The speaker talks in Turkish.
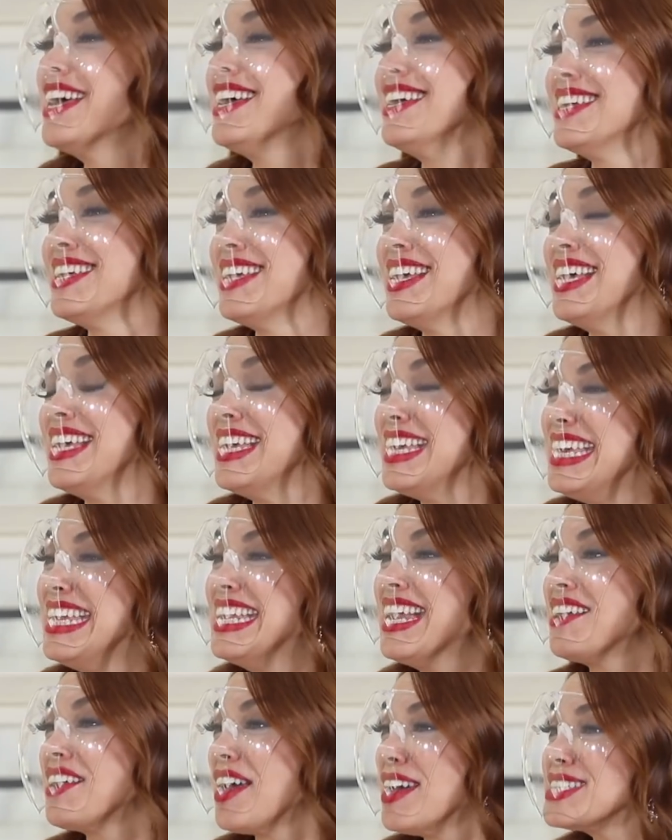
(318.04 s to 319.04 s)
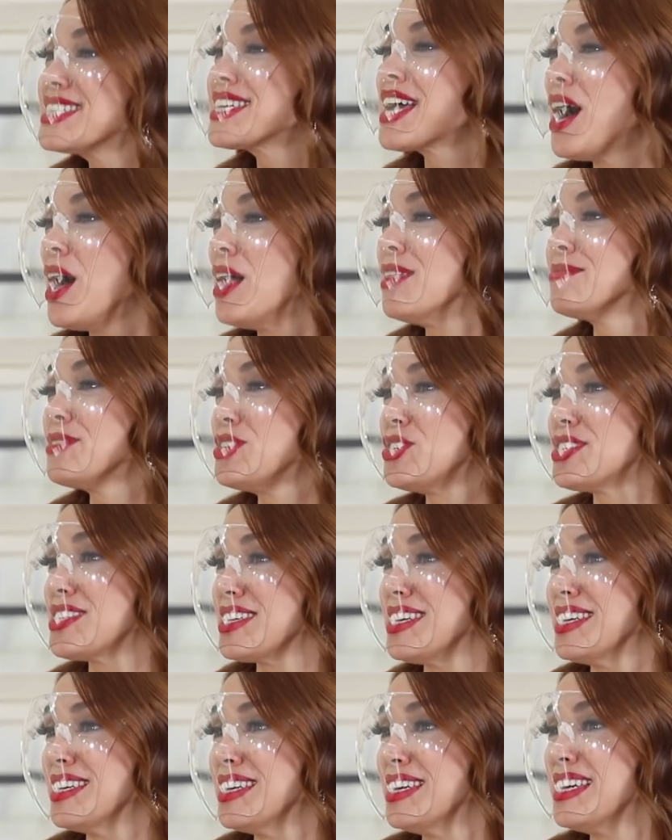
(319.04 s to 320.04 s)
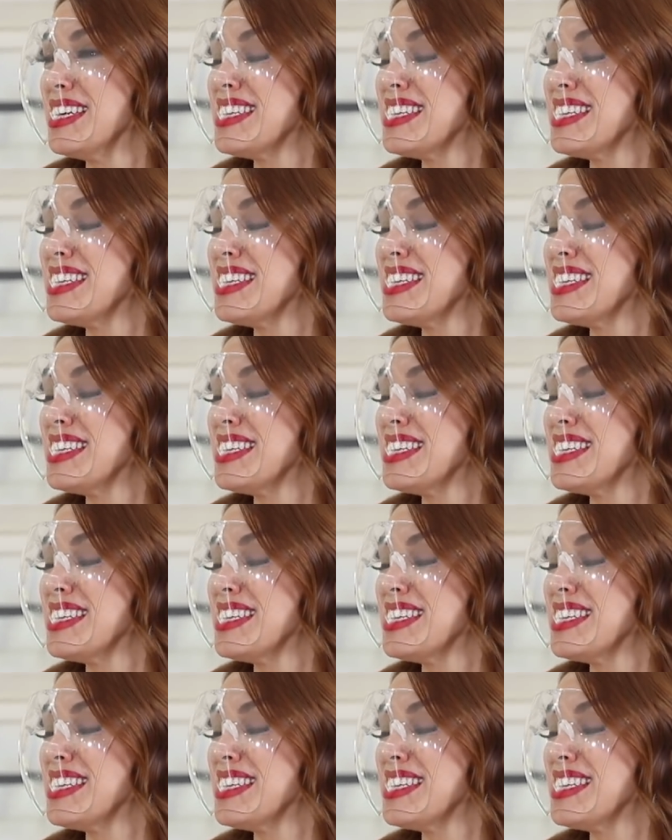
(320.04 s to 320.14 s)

be. İnan az kalmıştı.